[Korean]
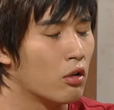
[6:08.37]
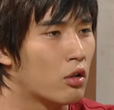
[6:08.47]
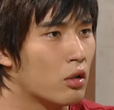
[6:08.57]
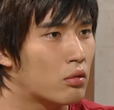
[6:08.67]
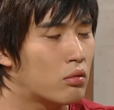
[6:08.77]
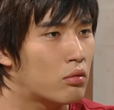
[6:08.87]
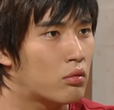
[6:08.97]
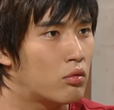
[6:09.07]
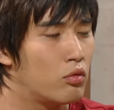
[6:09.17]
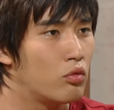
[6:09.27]
그러니까
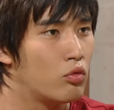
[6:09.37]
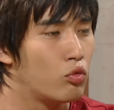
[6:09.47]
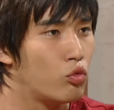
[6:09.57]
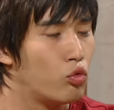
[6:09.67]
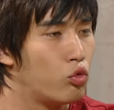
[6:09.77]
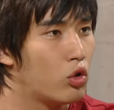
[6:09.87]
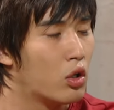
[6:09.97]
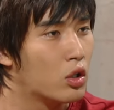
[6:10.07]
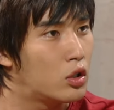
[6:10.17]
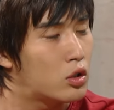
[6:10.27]
우리
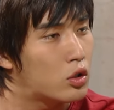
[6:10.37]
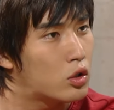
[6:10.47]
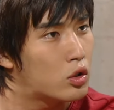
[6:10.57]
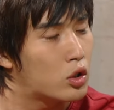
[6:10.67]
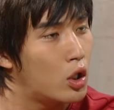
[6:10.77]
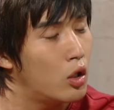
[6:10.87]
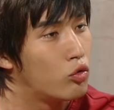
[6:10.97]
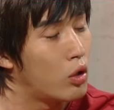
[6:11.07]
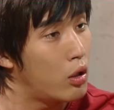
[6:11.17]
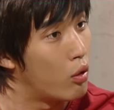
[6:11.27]
형이 쟤네
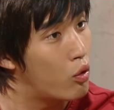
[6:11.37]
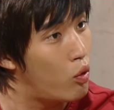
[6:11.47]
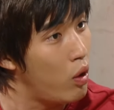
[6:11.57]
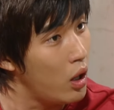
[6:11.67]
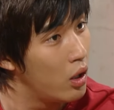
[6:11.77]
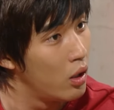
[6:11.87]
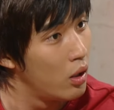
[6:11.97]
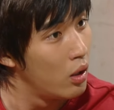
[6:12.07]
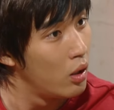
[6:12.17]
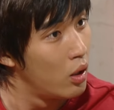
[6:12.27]
누나를 업고 와?
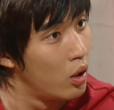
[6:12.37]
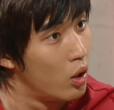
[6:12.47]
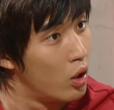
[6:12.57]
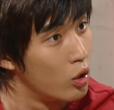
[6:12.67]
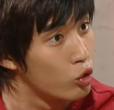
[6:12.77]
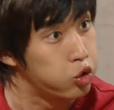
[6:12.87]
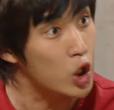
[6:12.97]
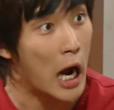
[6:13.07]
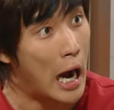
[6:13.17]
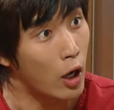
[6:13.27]

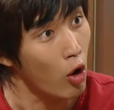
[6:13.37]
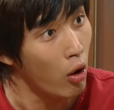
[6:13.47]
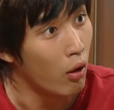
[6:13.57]
둘이 알아?